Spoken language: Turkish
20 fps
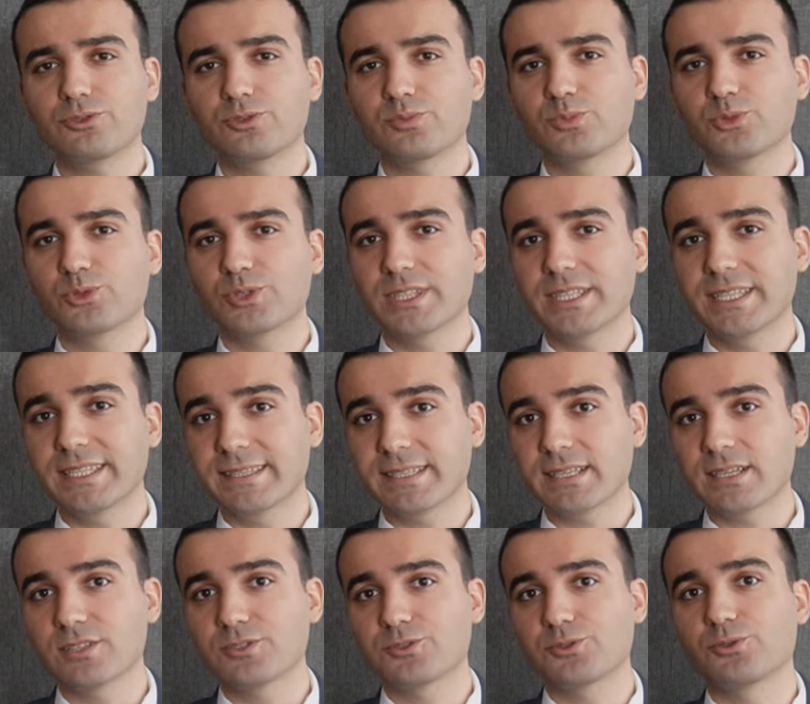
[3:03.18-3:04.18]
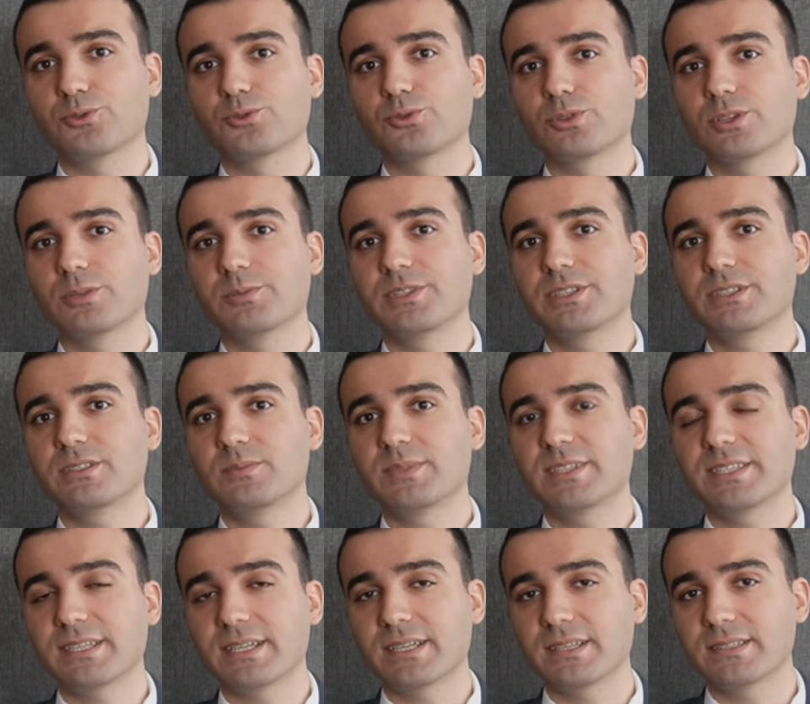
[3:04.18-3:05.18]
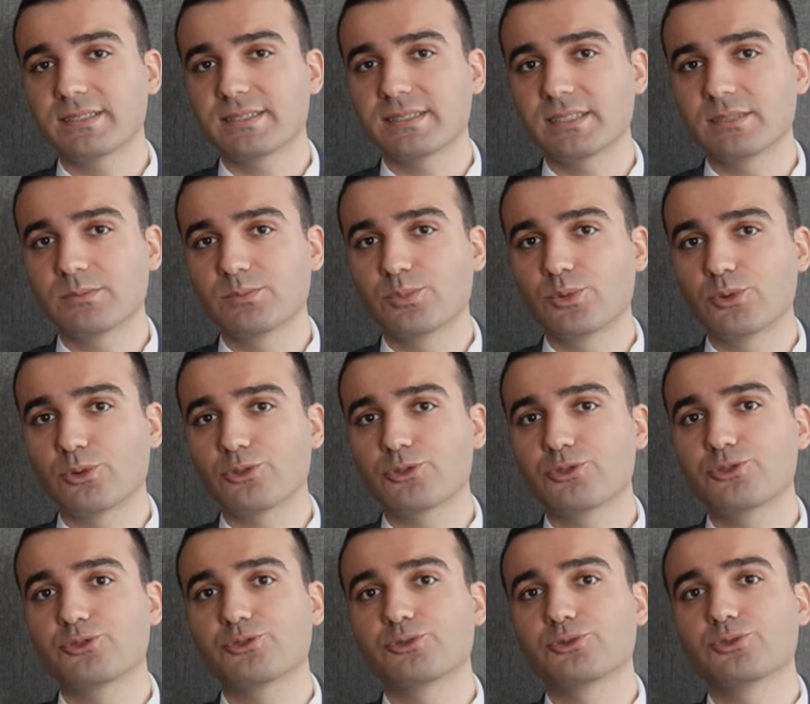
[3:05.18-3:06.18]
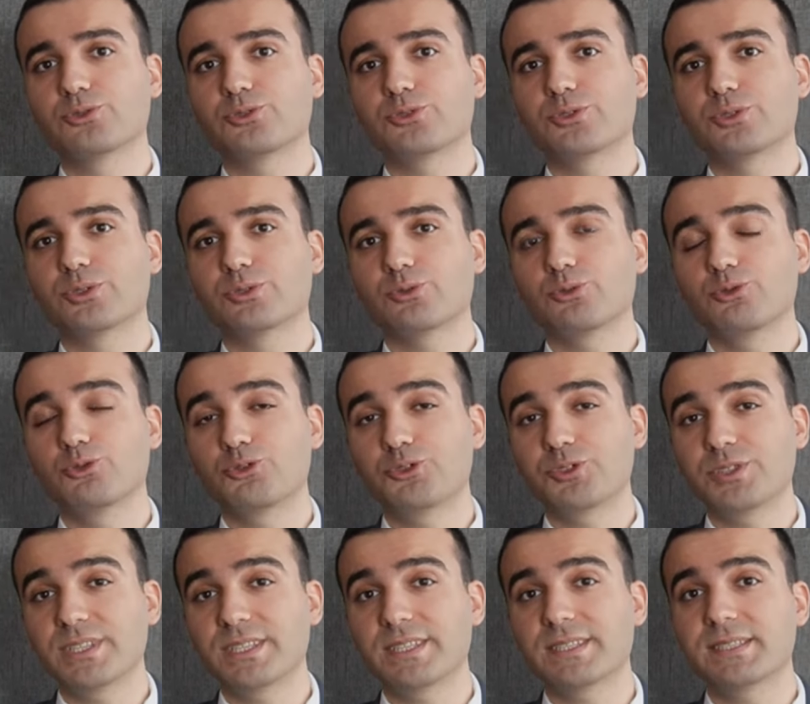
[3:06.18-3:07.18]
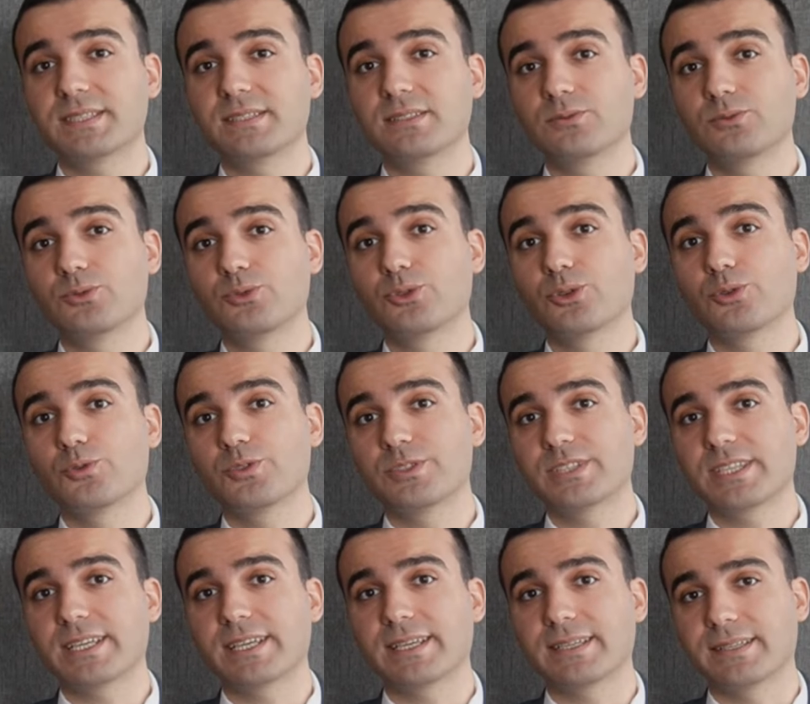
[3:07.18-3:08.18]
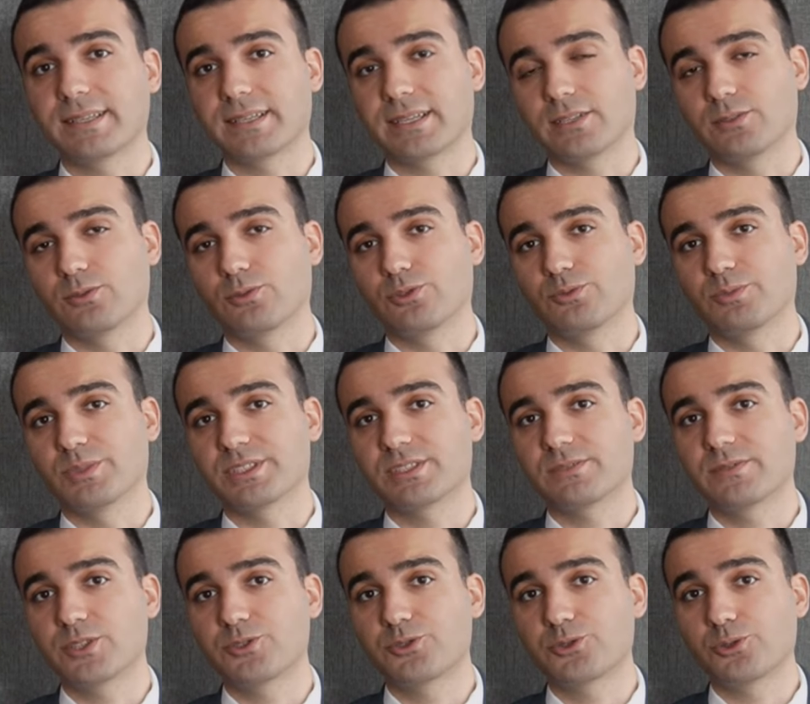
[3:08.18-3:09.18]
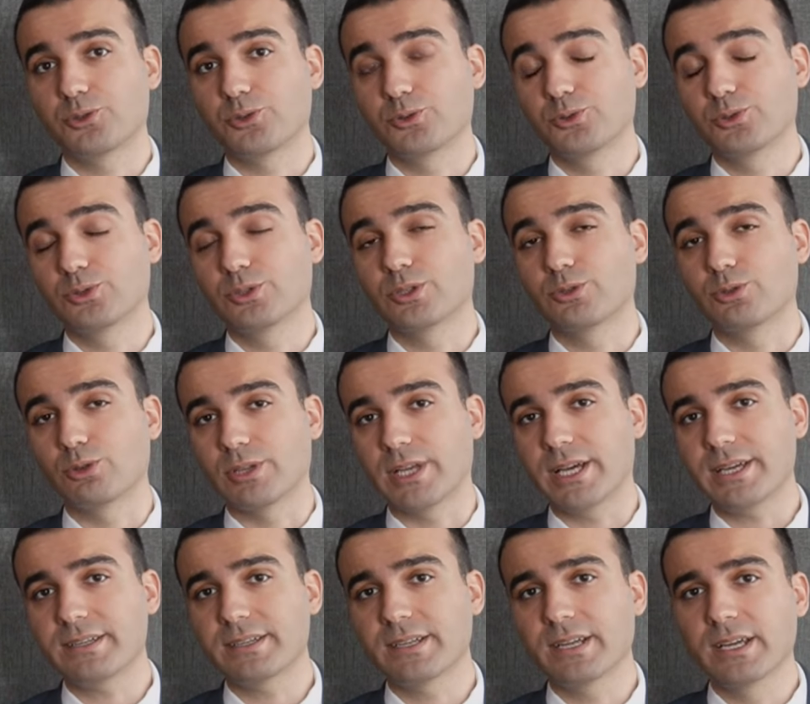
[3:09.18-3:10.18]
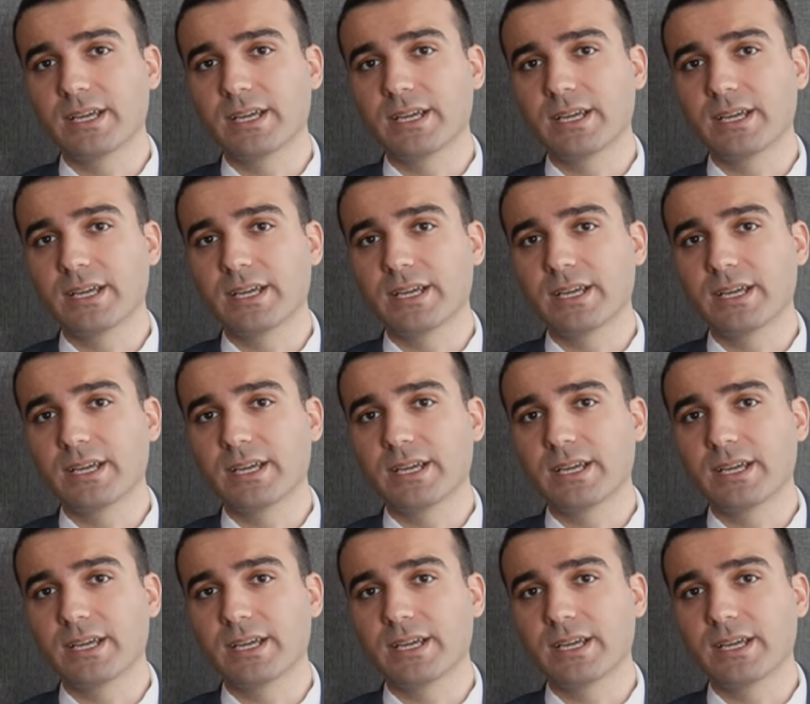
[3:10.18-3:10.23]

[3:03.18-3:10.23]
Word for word: Burada iki tane sorun olabilir. Bir tanesi borcun üçte ikisinin dövize dayalı olması ve çoğunluğu da dolar.